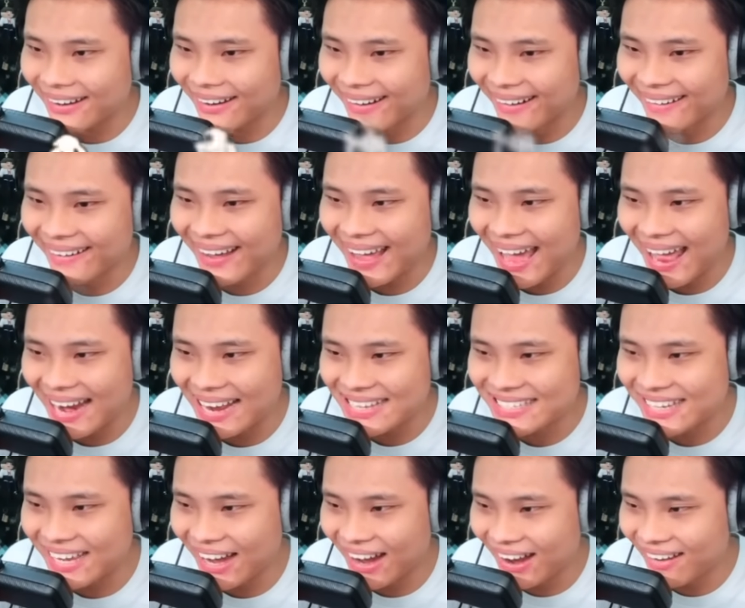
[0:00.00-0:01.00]
Ok
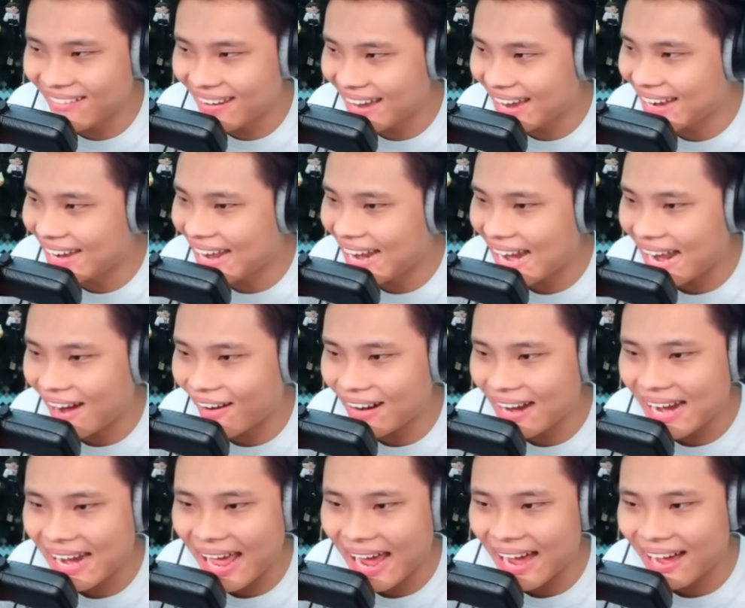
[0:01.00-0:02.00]
let's go baby. Đi ra khỏi
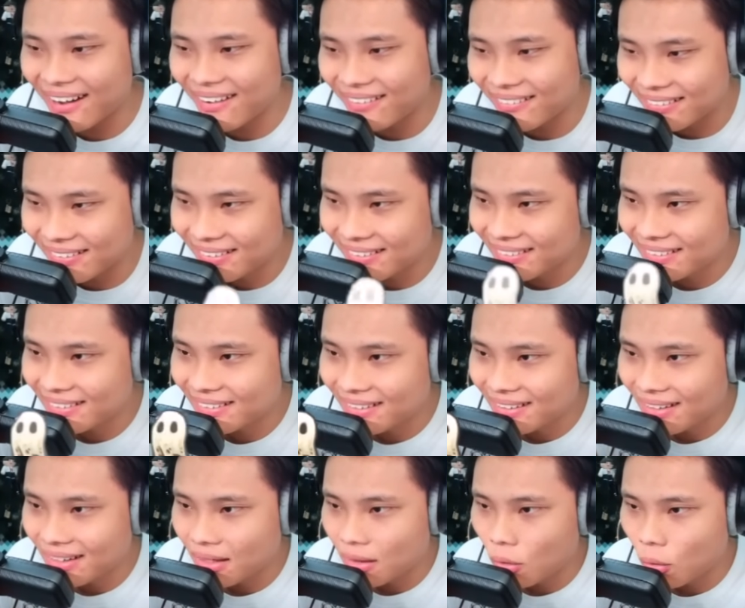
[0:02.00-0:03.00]
đây nào.
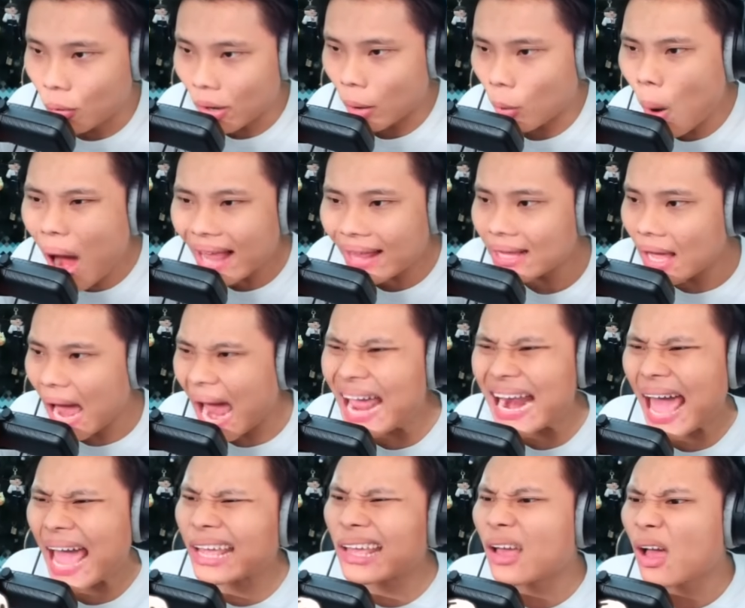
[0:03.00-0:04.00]
Wait what? Ai
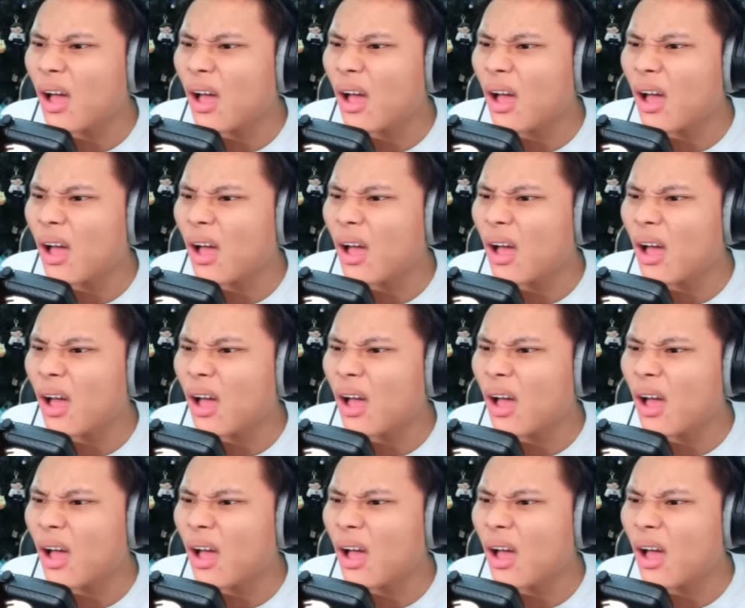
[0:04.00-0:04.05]
đây?